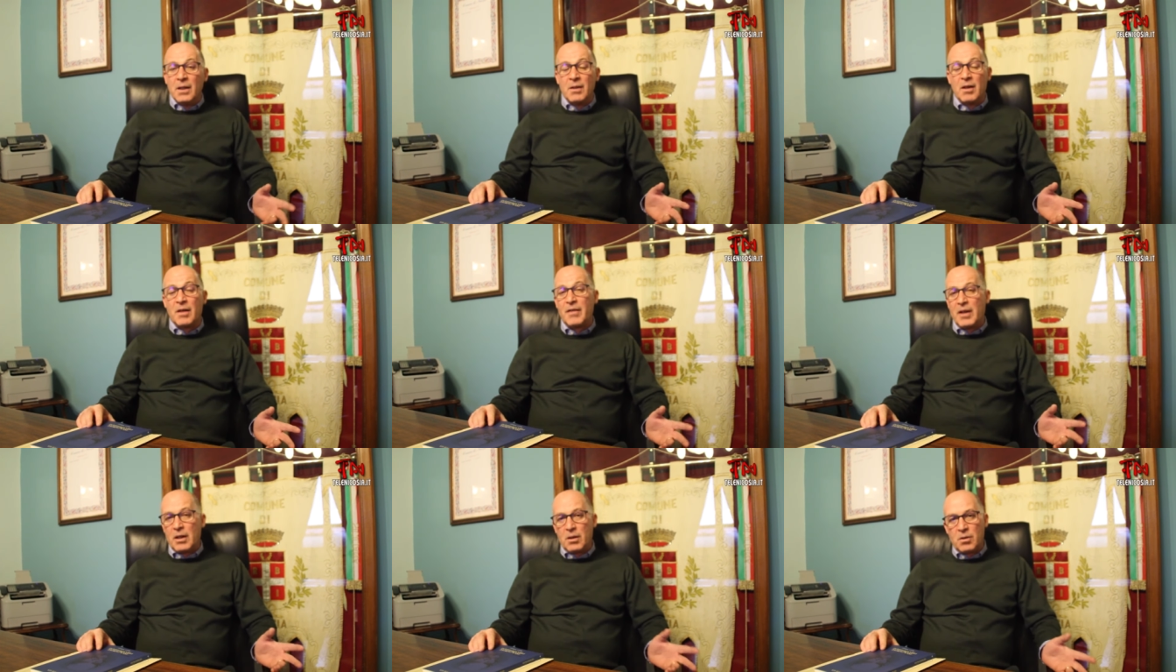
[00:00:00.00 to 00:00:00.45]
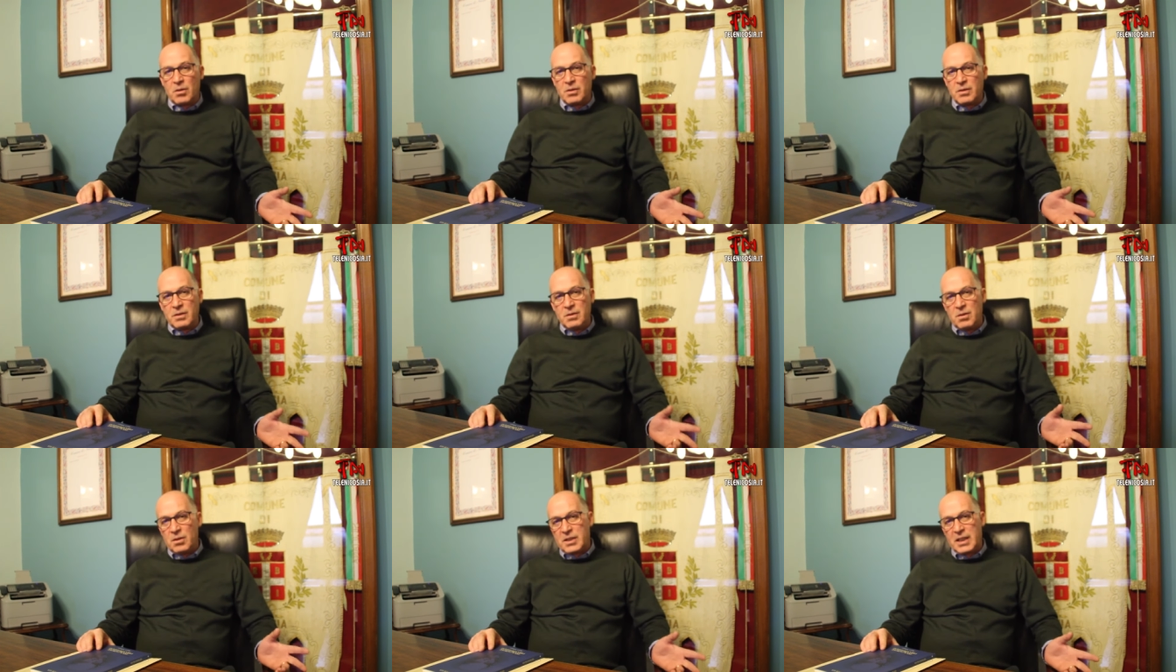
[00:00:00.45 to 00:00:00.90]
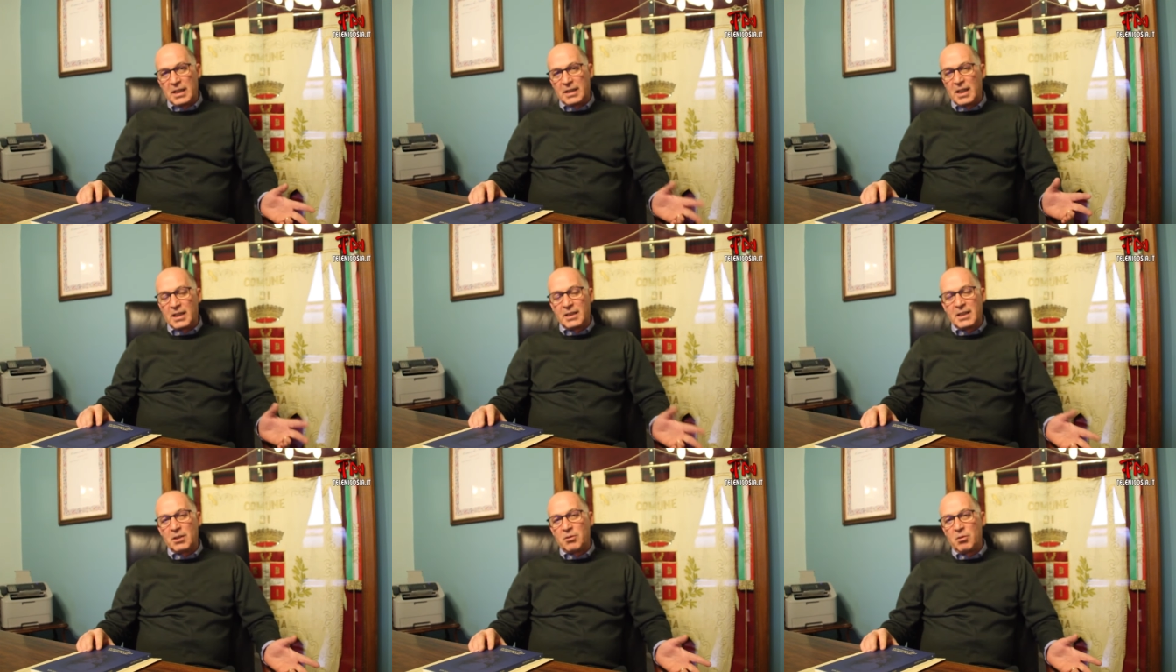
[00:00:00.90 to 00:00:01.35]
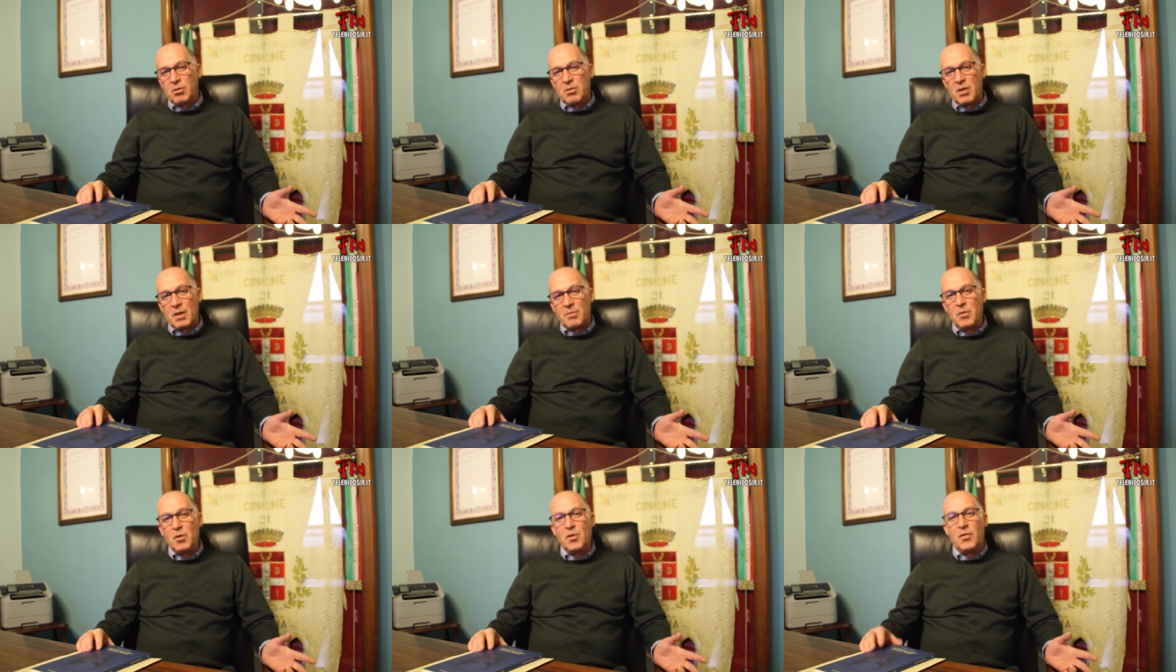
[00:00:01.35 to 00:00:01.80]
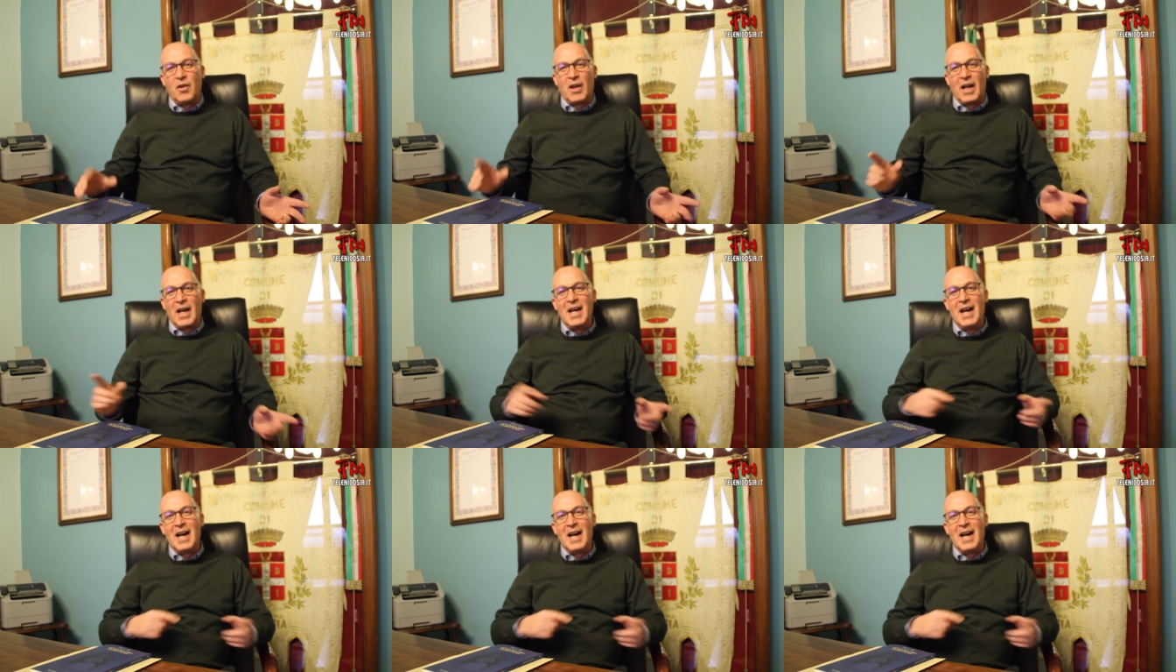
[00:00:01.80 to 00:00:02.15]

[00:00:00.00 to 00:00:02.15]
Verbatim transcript: Eh non, non, si è trattato di una bufala,